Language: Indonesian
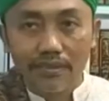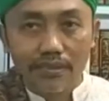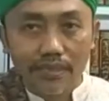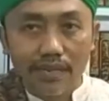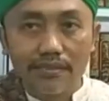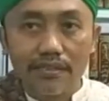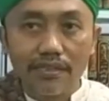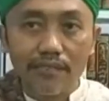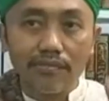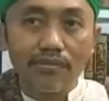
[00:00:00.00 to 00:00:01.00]
Dan
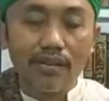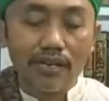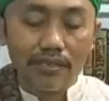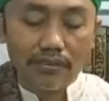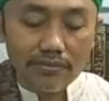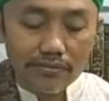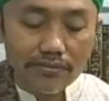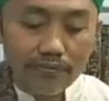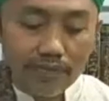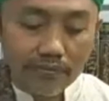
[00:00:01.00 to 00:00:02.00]
setiap orang
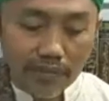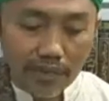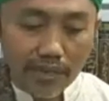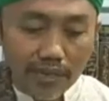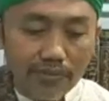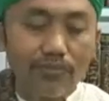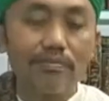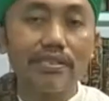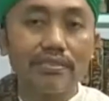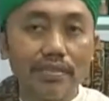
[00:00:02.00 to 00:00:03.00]
itu memang harus
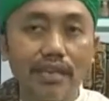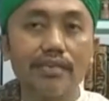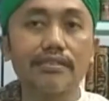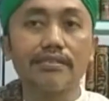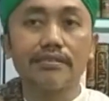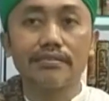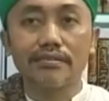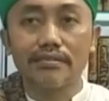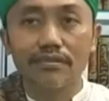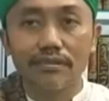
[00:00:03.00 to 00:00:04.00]
menyesali
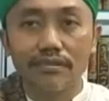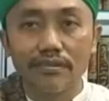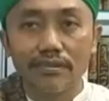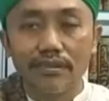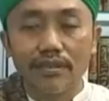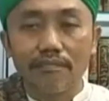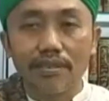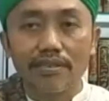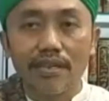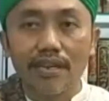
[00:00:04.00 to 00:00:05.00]

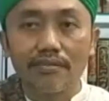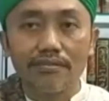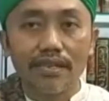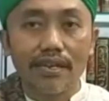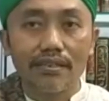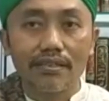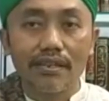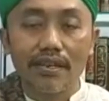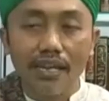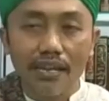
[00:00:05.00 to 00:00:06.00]
masa lalu yang
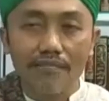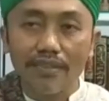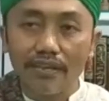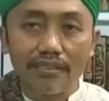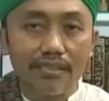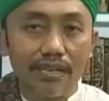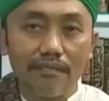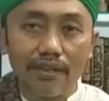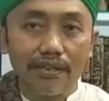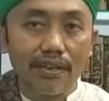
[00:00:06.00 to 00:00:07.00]
kelam yang tidak
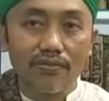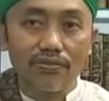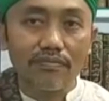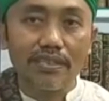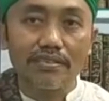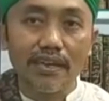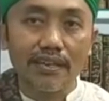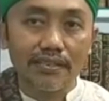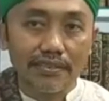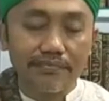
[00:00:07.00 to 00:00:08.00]
baik harus
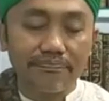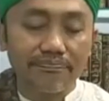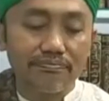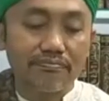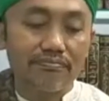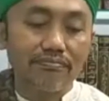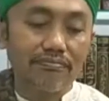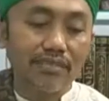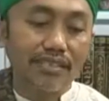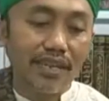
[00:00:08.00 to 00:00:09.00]
menyesali.
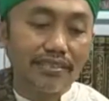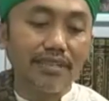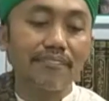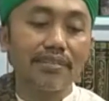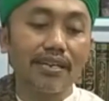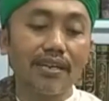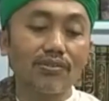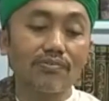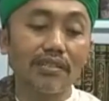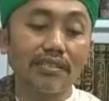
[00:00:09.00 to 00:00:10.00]
Dan sampean
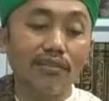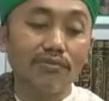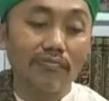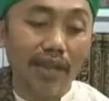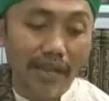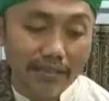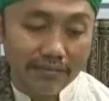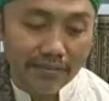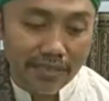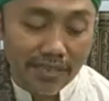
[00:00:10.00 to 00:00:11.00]
harus bertaubat
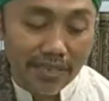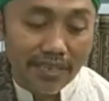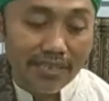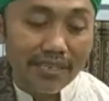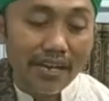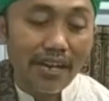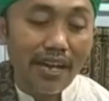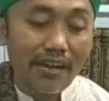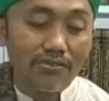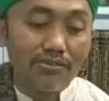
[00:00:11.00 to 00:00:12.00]
dan
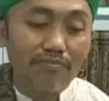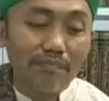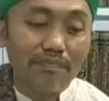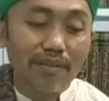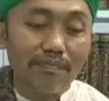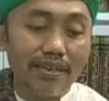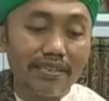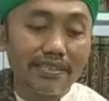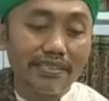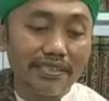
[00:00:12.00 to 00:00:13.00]
harus
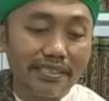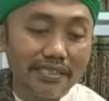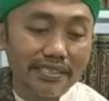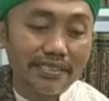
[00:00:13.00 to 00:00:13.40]
memperbaiki diri.